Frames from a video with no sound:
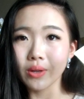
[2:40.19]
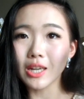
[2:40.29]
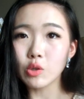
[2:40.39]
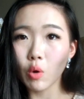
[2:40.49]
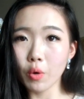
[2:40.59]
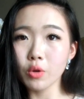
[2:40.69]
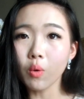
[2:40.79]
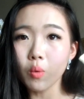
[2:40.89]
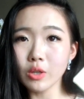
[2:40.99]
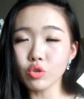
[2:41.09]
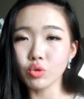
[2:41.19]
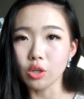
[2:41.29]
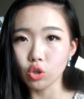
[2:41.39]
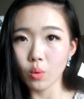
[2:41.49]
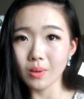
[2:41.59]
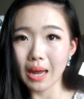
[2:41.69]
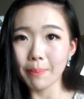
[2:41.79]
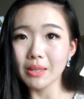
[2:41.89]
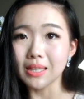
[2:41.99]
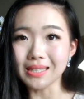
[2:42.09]
对，但是我会用温水冲它，
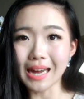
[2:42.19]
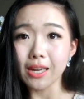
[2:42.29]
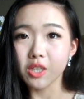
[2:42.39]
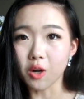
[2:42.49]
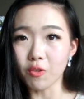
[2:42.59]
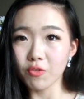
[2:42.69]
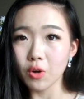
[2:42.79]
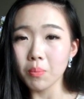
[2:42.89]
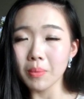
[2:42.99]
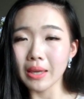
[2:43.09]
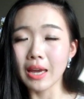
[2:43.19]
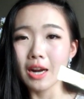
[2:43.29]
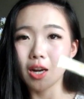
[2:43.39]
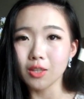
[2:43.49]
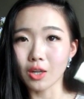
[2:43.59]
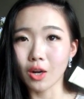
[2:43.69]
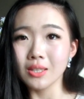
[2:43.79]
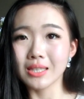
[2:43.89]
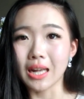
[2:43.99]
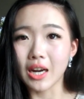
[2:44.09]
并且加1勺蜂蜜，然后早上
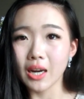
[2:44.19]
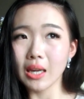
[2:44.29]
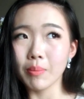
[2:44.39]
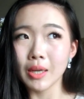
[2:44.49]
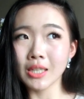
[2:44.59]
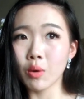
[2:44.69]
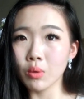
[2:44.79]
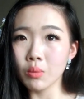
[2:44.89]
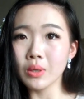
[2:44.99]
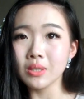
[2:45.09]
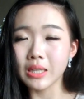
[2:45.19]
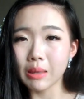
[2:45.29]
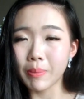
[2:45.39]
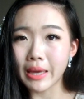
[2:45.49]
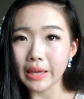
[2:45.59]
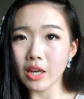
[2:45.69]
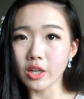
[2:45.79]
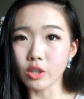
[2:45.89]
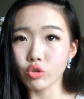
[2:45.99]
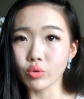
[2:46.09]
起来喝一杯这样温温的一杯薏
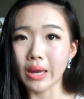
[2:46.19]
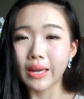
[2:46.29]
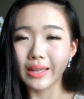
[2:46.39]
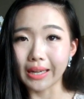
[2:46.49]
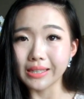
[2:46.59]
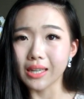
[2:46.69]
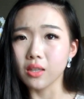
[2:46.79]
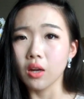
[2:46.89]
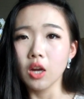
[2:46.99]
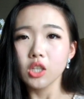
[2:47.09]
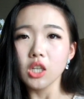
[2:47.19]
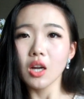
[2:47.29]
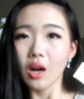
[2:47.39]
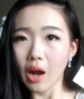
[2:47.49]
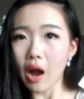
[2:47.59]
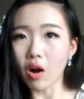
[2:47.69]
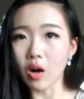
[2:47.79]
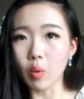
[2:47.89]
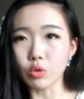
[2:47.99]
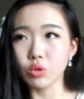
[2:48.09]
仁水，甜甜的，真的很好喝。
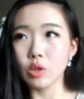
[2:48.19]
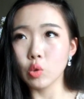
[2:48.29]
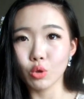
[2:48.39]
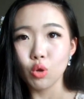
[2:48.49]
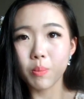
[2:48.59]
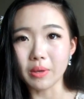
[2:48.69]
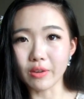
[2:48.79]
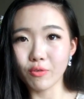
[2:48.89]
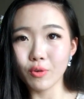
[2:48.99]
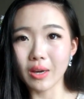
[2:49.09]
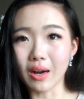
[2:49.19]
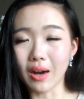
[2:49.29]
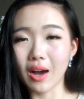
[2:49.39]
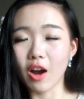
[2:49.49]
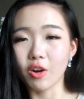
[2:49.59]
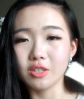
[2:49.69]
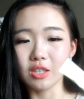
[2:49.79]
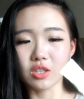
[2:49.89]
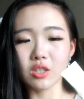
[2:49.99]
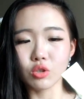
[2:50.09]
我觉得对皮肤也很好，而且
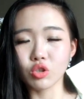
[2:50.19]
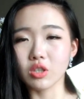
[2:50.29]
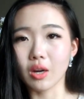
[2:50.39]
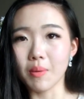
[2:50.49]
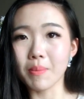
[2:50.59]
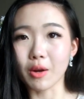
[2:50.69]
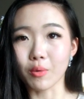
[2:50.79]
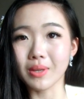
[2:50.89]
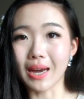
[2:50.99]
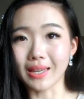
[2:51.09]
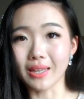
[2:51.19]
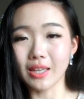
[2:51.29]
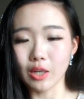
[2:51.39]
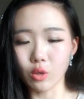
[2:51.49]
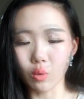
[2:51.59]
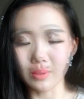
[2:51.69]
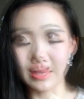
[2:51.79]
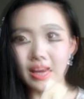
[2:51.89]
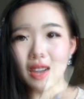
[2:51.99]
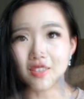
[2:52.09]
真的就是很美容养颜的一个东
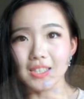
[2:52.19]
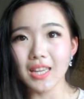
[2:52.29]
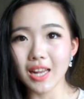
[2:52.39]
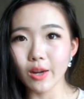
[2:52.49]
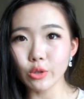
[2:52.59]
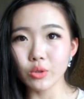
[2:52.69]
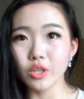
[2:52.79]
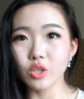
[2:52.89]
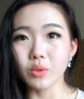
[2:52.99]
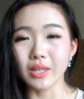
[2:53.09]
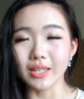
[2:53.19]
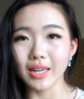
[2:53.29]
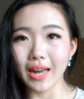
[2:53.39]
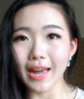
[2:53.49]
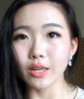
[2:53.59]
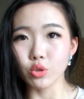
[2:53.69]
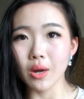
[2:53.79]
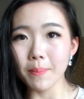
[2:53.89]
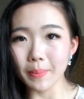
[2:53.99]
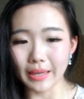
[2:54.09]
西。好，接下来要说的是我的一个爱
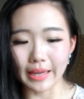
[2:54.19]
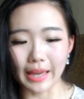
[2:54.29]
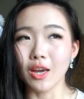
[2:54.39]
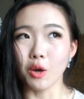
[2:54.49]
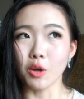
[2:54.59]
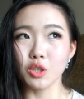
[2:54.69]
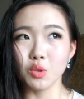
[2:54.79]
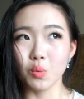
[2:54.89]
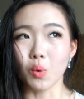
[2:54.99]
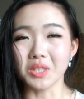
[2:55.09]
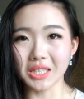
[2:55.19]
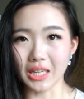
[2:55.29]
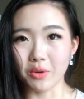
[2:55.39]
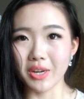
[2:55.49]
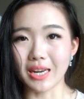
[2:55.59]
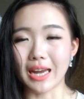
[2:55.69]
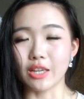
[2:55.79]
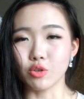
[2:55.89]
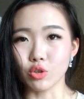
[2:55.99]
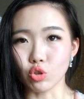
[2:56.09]
穿品，是我这几个月以来
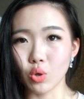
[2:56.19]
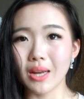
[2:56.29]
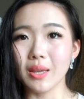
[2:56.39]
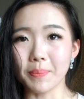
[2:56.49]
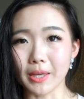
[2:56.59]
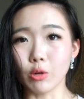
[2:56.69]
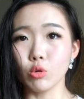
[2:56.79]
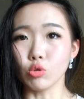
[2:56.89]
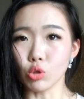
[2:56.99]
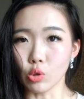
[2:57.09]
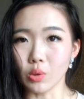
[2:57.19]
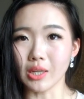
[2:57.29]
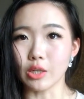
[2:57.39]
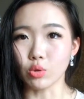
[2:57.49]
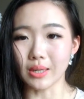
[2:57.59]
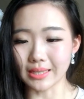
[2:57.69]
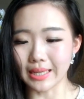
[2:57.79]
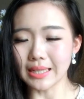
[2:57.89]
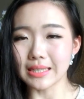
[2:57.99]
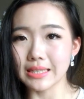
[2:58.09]
就是穿的频率最多的一双
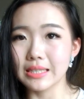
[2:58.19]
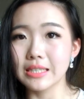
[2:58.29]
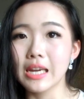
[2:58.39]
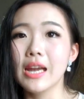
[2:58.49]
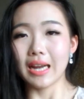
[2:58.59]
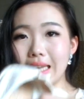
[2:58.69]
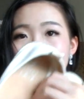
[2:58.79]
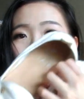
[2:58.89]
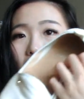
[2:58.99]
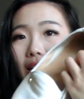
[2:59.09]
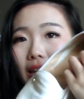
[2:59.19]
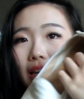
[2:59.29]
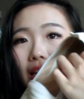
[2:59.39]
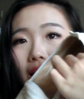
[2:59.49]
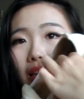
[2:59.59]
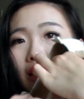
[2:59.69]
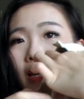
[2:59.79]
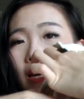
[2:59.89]
鞋子，它在这里。